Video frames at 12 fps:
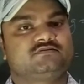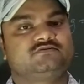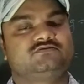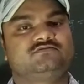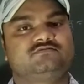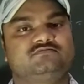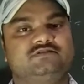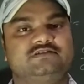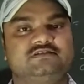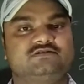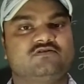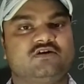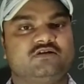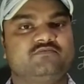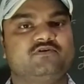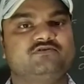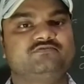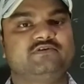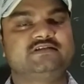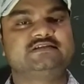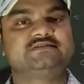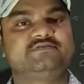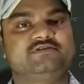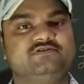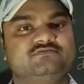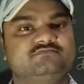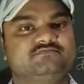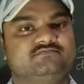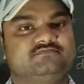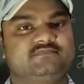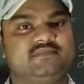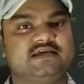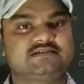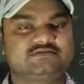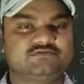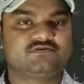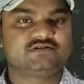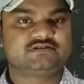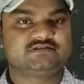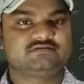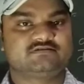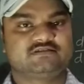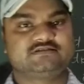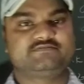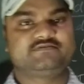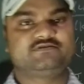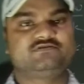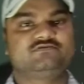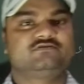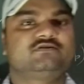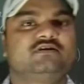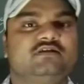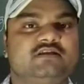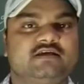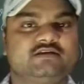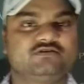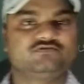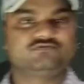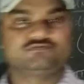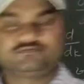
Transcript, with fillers: सो दिस इज़ ऑल अबाउट फॉर दिस वीडियो थैंक्स फॉर वॉचिंग दिस वीडियो थैंक यू